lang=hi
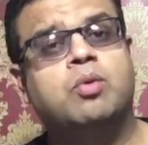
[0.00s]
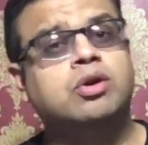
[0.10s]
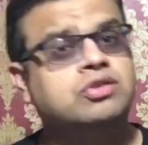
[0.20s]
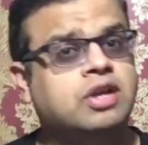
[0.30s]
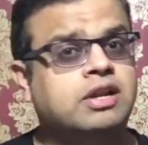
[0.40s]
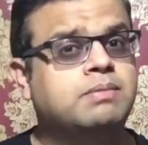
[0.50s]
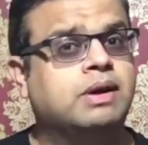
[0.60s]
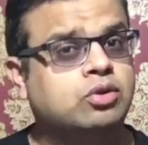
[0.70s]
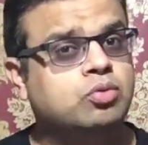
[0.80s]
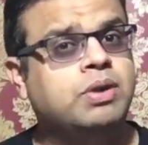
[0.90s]
बहुत सारी
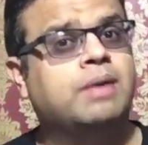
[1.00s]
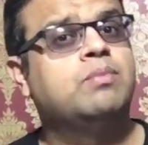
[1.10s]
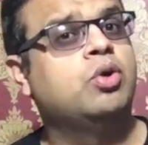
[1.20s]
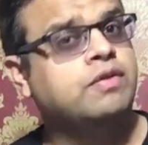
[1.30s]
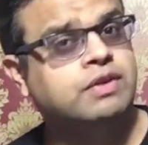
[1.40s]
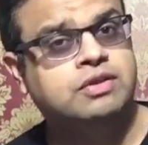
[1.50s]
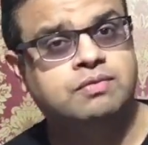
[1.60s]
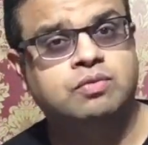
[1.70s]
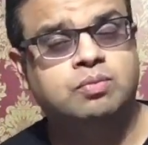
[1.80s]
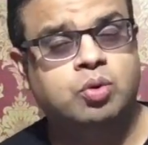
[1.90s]
बातों में आप मोटिवे
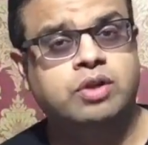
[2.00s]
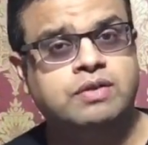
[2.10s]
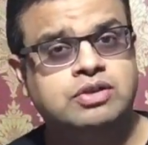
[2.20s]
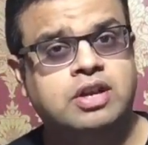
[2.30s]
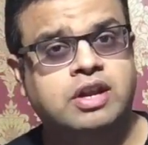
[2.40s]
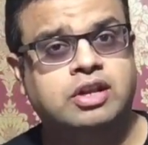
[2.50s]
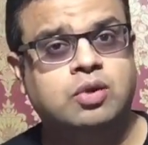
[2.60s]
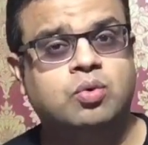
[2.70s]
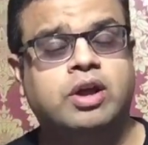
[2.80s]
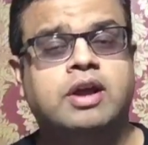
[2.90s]
मोटिवेशन लेते
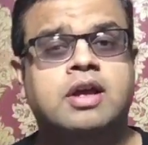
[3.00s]
होंगे